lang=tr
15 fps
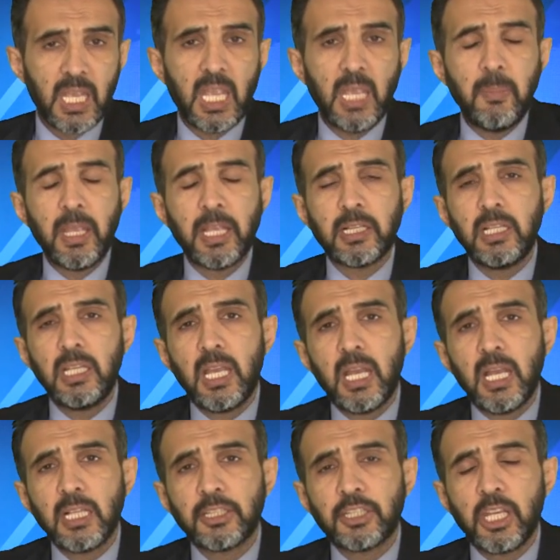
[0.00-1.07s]

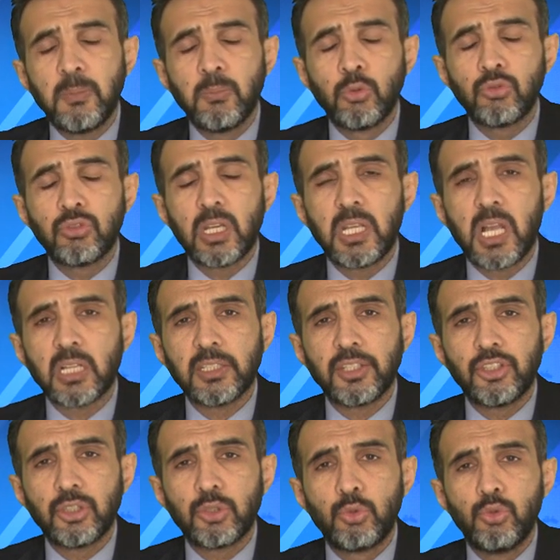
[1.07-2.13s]
Emekliye Temmuz'da
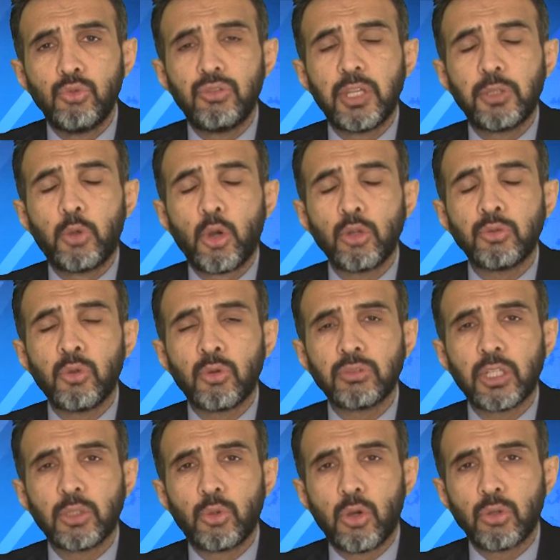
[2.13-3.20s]
yaklaşık
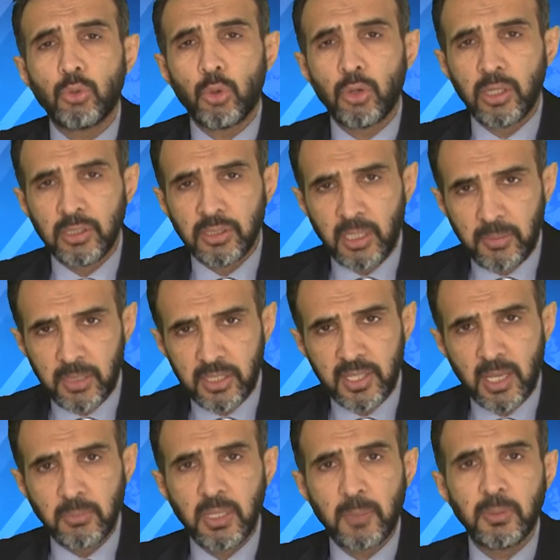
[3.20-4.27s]
%4.4 oranında bir
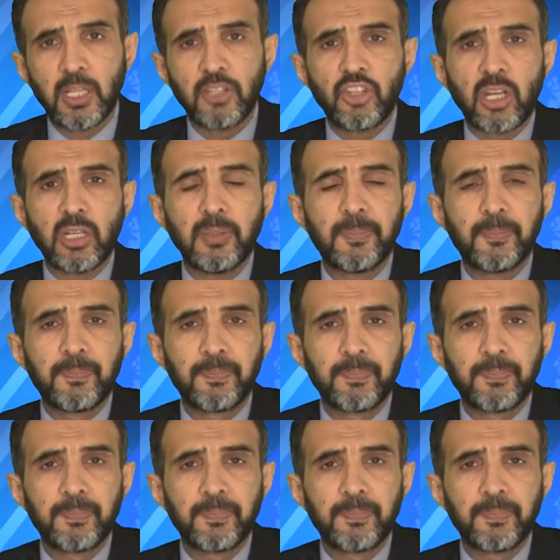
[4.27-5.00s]
zam yapılacak.